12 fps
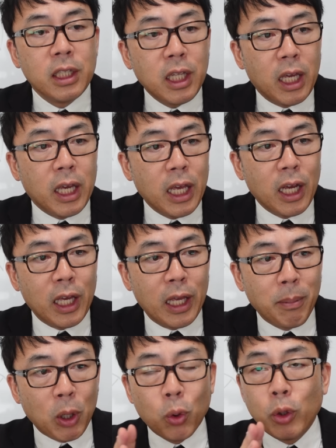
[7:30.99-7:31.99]
で、
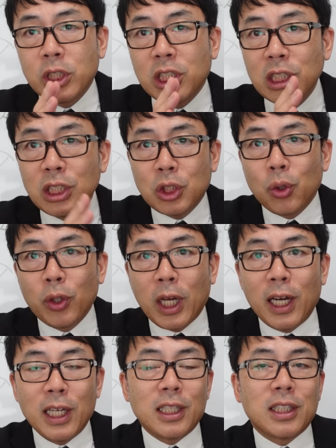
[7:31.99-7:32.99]
えーまあ、この慎重
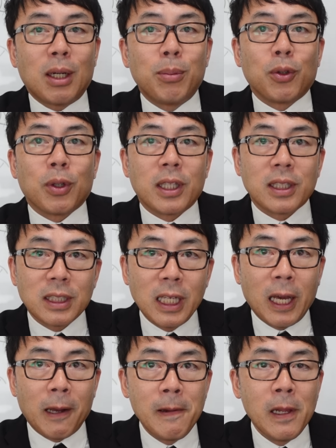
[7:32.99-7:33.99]
な ISW がです
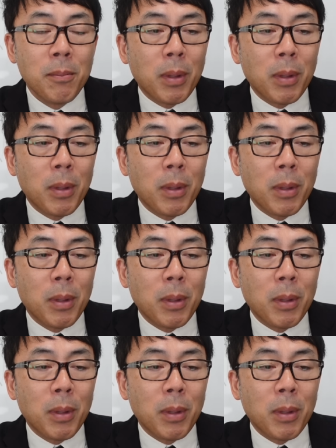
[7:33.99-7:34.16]
ね、